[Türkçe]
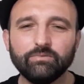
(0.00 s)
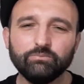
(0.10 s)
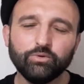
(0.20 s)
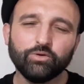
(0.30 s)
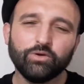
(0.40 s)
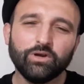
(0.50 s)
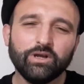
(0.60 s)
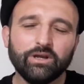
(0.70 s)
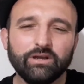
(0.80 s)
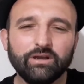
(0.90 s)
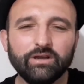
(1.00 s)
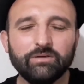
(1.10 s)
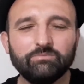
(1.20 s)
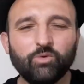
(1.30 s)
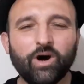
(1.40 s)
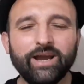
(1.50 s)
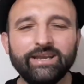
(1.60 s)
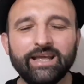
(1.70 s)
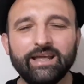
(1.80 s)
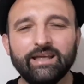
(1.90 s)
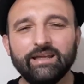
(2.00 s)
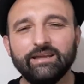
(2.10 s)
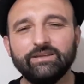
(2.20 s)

bu e, muayene